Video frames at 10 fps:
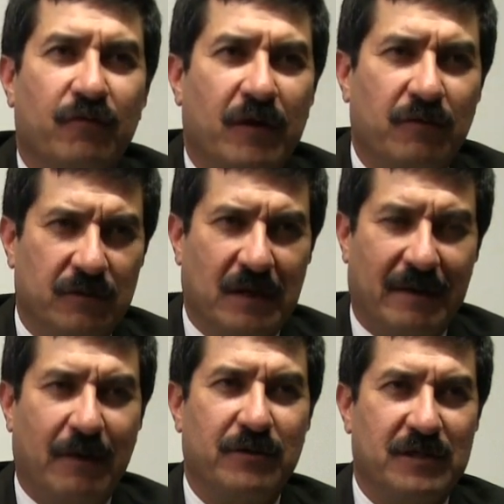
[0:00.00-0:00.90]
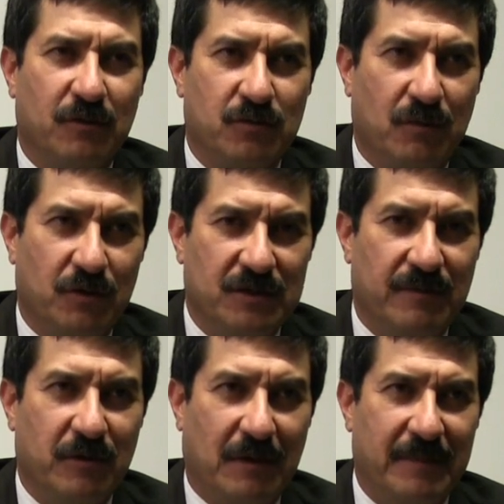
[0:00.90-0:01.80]
fueron trabajadores incluso del
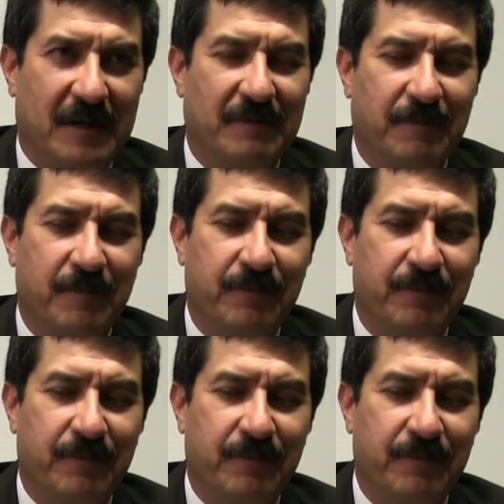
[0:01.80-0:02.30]
municipio también.